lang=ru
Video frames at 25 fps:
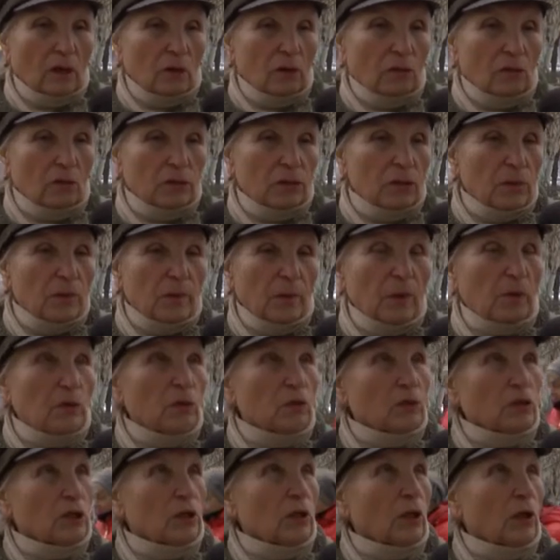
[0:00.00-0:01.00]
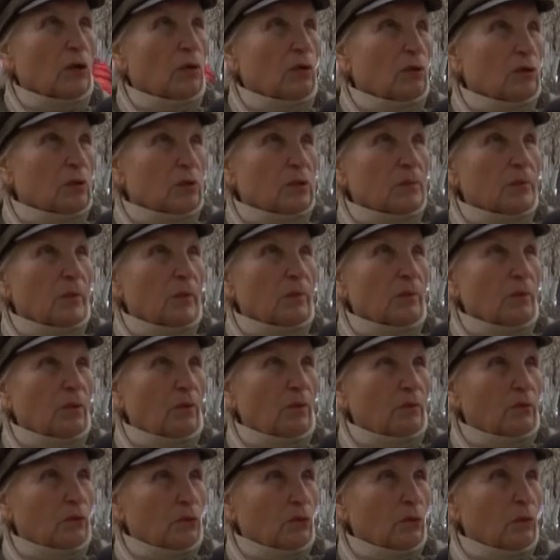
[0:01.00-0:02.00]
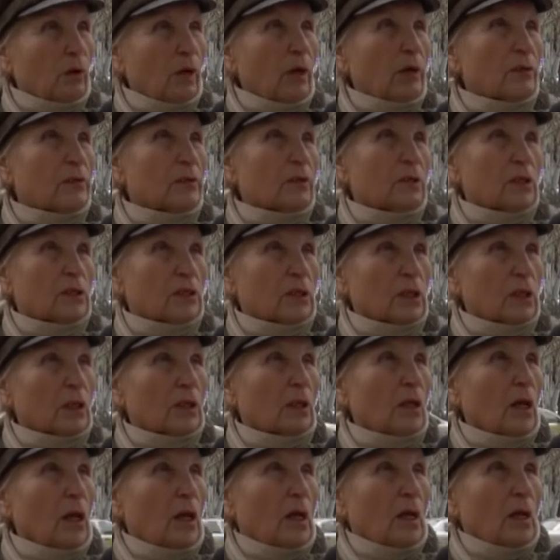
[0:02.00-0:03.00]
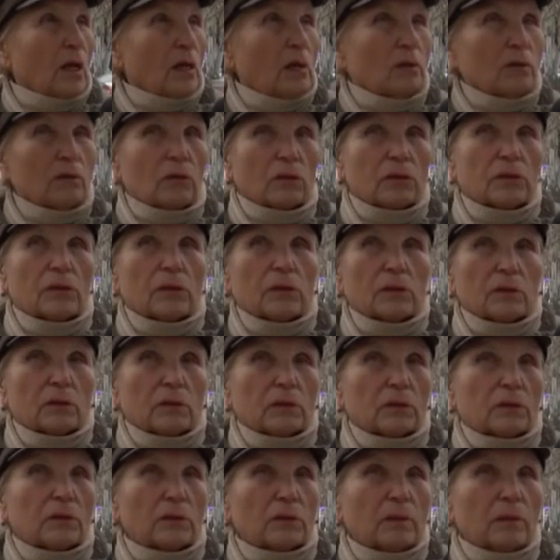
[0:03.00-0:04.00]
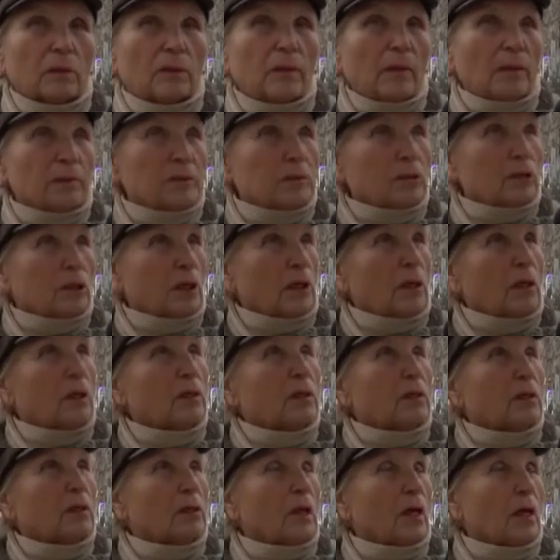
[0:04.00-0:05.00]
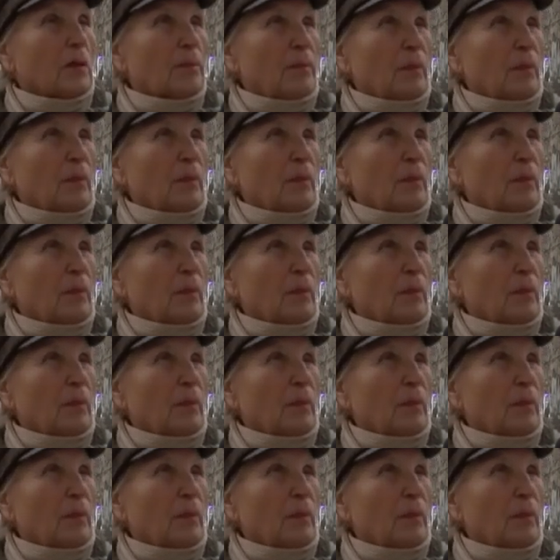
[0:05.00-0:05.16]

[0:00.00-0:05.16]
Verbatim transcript: очень похожий на голос моего внука, сказал, вот, э, бабушка, я